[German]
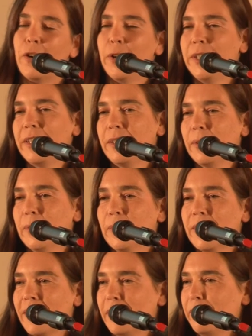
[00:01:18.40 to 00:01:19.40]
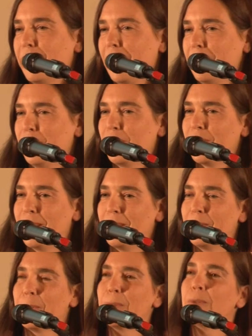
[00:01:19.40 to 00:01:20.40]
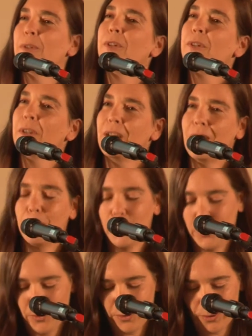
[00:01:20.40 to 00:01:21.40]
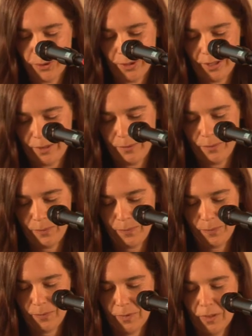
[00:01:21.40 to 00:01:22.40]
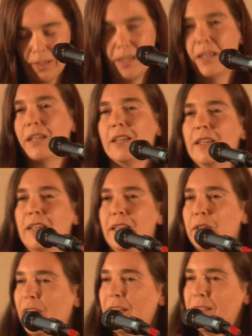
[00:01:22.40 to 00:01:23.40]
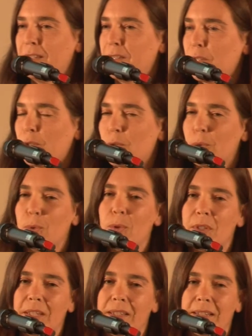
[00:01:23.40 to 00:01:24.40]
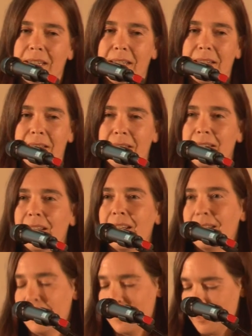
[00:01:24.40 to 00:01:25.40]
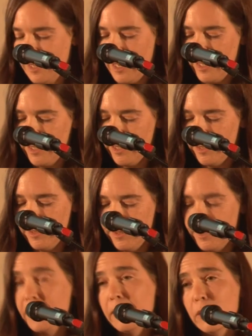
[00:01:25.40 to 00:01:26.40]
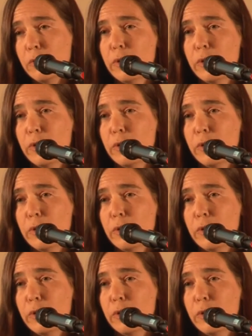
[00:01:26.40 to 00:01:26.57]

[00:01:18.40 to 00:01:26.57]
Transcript: heute unserer Veranstaltung lauschen zu können. Ich werte dieses große Interesse als Zeichen Ihrer